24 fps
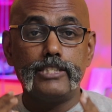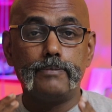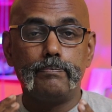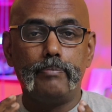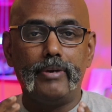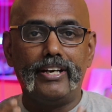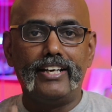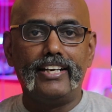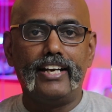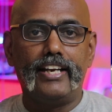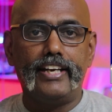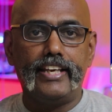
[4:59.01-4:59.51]

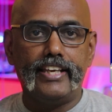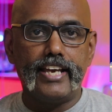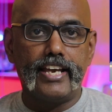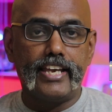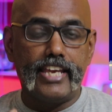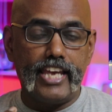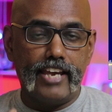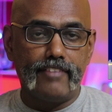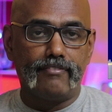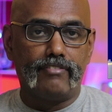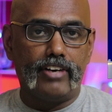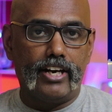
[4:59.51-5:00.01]
ஸ்பீடில் நீங்கள்
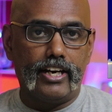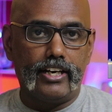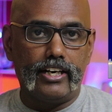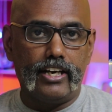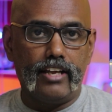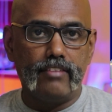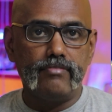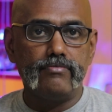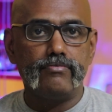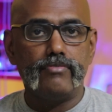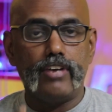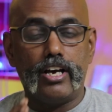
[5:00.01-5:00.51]
கேம்
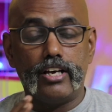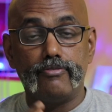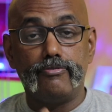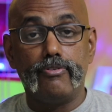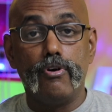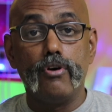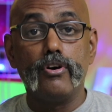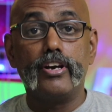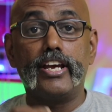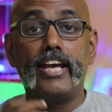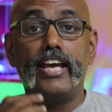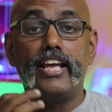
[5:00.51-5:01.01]
விளாடலாம்
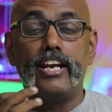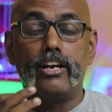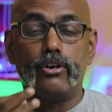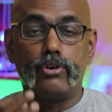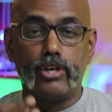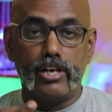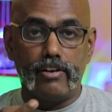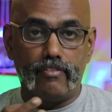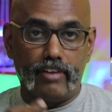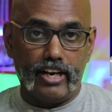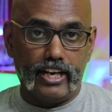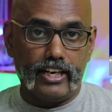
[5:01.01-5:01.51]
ஃபோக்கியில்
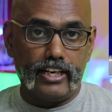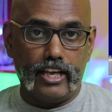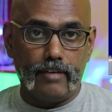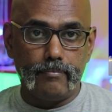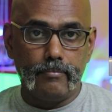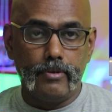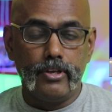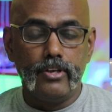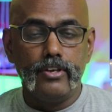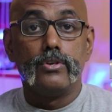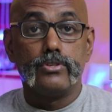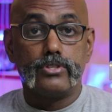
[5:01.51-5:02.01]
கூட
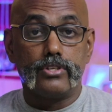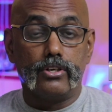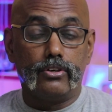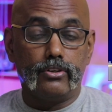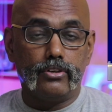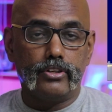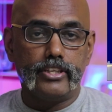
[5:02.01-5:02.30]
விளாடலாம் ஸோ